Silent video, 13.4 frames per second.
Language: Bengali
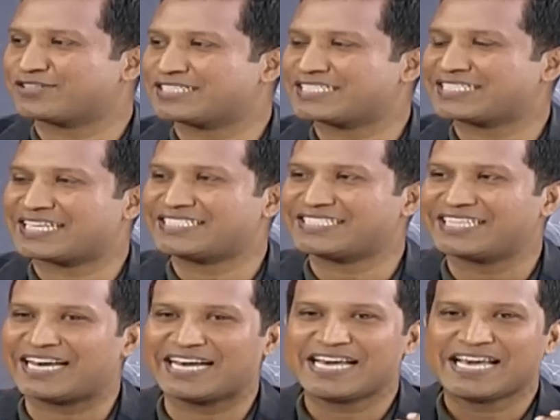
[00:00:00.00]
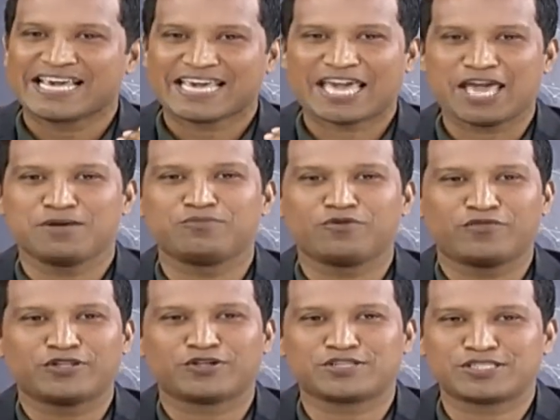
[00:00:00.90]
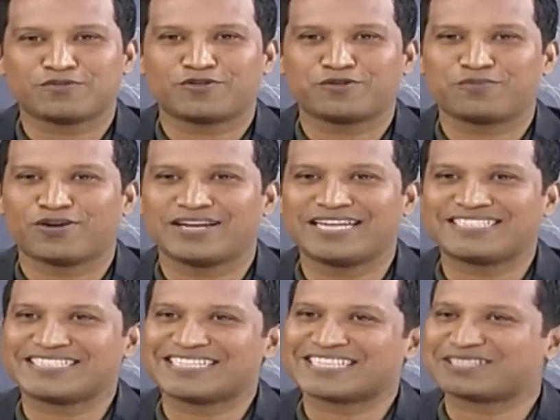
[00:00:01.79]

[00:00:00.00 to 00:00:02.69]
যে হচ্ছে সানজিদা এই মুভিতে হচ্ছে ফুটবল রিলেটেড